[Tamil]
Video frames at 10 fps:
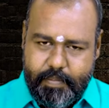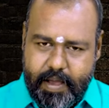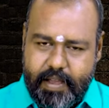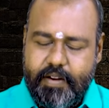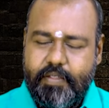
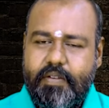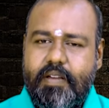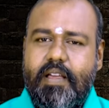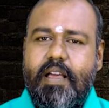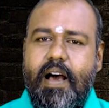பார்க்குறதும்
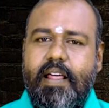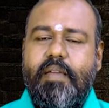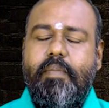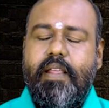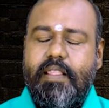
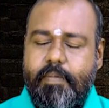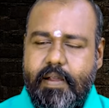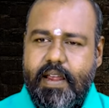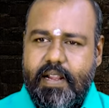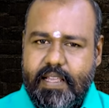அதேமாரி அந்த
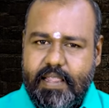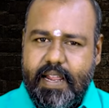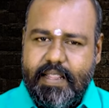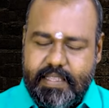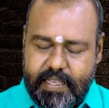பரிகாரத்தை அந்த
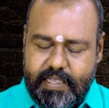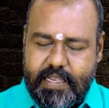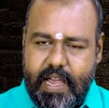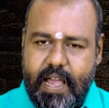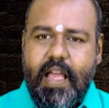நேரத்தை
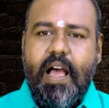செஞ்சால்